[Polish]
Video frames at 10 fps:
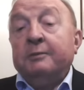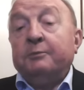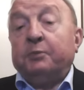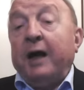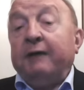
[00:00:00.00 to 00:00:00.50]

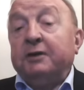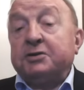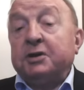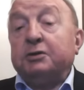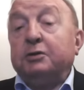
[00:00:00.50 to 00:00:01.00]
prawie
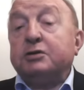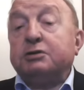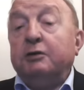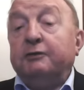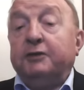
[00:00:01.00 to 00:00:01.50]
że
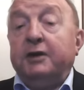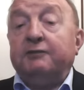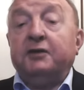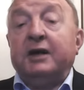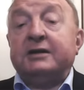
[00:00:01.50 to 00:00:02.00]
dosłownie
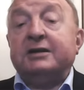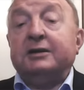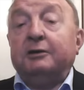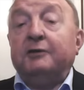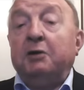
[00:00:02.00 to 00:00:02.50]

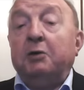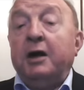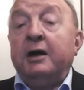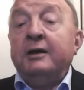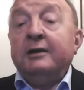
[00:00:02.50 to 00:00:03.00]

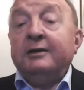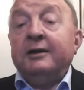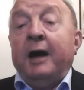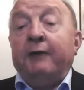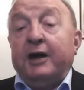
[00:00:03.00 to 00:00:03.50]
wyrecytowała,
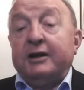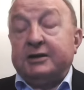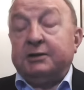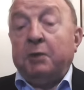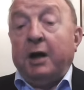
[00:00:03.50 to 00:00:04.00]
a w
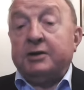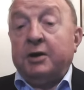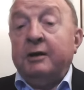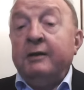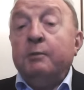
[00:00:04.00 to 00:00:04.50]
każdym
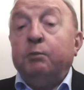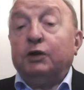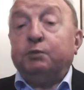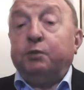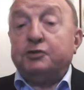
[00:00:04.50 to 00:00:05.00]
razie
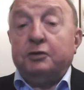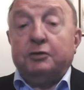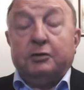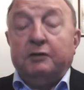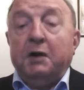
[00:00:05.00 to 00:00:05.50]

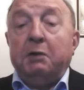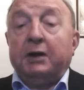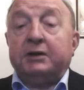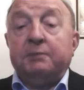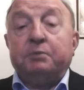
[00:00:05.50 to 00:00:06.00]
podporządkowała
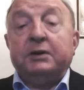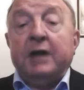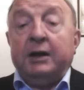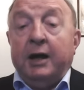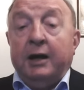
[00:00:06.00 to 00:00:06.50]
te
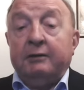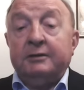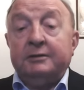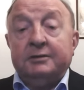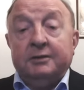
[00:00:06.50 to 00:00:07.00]
pytania
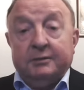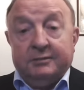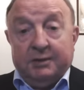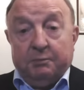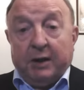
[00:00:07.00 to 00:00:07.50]
do,
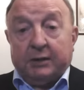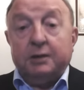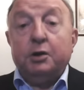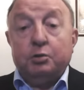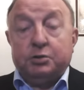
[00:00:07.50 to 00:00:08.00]
debat,
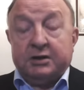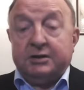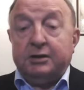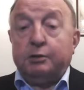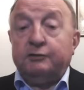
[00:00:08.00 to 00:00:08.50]
do
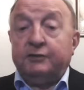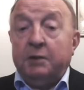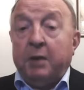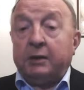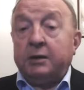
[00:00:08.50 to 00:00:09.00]
uczestników
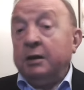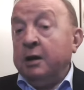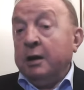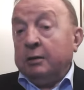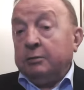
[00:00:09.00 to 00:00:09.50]
debaty
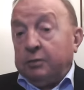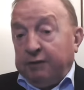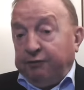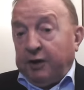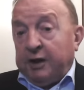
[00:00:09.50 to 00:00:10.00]
do
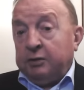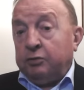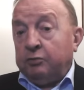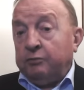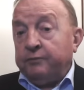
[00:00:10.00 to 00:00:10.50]

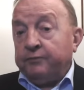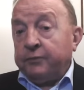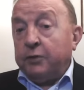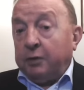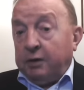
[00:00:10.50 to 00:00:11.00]
referendum
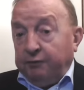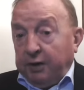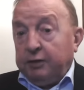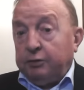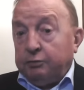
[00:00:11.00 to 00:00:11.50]
do
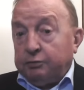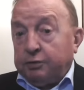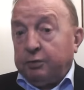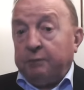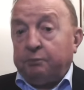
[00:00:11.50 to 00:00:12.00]
referendum,
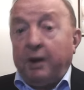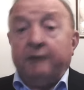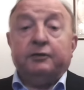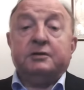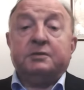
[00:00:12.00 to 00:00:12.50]
które
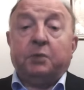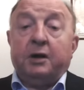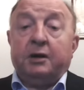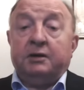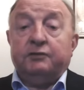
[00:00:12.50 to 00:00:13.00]
Prawo i
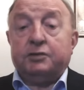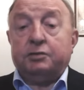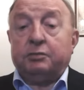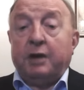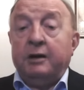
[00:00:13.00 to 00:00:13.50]
Sprawiedliwość
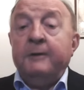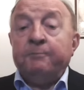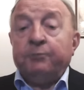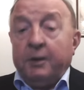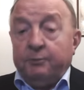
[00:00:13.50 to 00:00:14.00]
tutaj
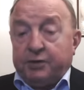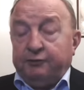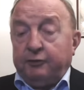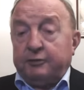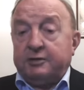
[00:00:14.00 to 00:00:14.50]

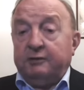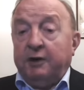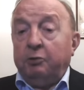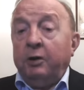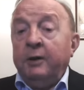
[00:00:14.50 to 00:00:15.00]

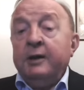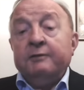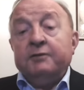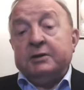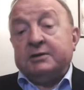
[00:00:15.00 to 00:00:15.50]
przeforsowało.
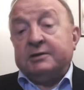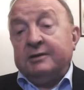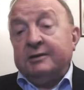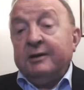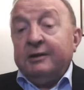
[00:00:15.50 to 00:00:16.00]
Więc
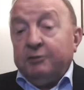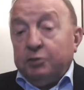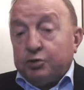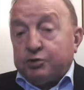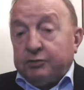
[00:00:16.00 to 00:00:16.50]
y,
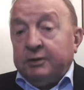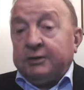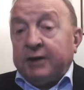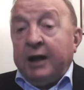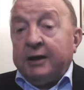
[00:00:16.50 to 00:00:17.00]
już y,
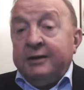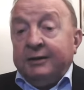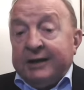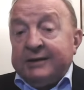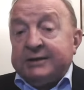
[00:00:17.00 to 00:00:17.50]
ta
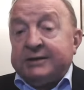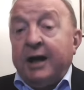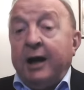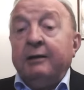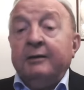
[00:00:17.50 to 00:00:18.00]

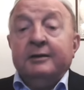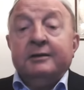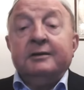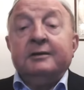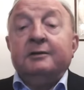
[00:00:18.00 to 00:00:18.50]
intencja
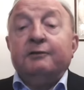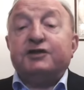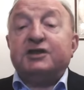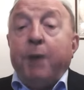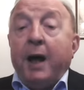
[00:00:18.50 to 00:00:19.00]
y,
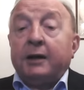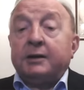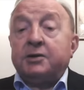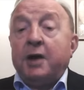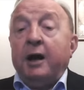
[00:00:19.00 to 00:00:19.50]

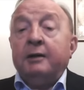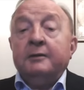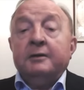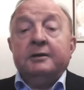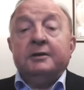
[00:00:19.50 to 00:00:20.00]
wsparcia
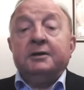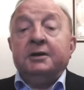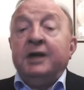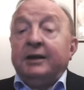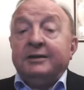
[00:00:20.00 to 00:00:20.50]

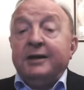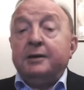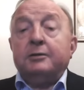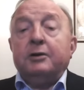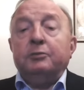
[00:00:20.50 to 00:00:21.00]

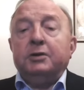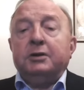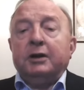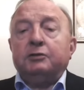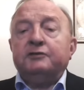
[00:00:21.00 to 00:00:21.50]
jednego
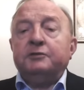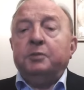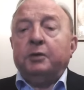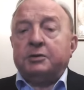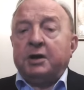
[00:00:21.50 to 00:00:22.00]
komitetu
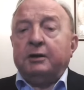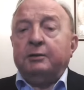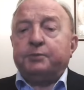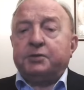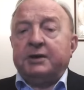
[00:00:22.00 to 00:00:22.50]
wyborczego
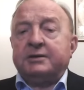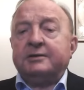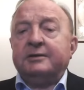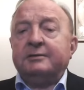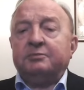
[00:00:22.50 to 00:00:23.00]

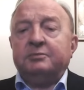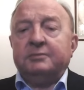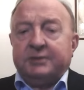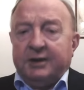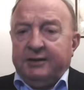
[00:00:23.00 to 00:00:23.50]
przez
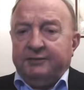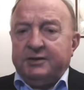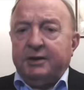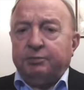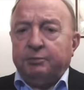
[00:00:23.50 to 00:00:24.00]

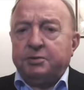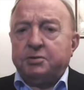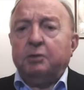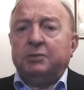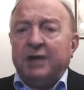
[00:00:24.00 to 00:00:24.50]
telewizję
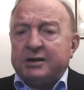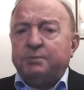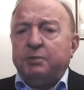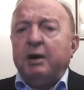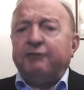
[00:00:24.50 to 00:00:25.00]
publiczną też
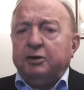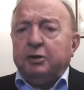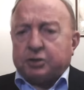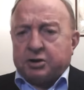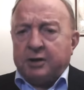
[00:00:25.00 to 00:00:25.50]
była
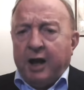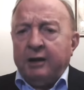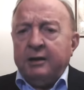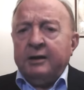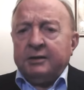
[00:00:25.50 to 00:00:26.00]
widoczna.
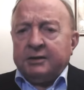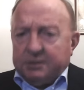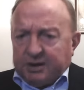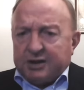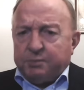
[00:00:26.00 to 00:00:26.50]

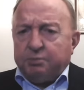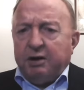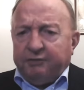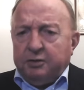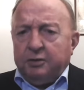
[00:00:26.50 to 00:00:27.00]
Też
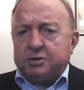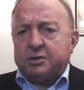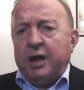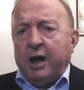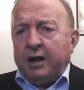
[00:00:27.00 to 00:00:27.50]
była
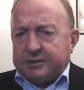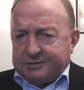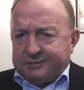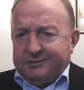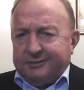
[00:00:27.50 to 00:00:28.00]
widoczna
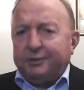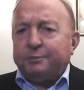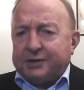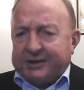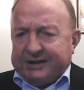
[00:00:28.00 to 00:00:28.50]
aż do
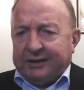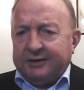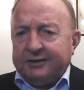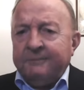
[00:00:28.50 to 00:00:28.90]
przesady.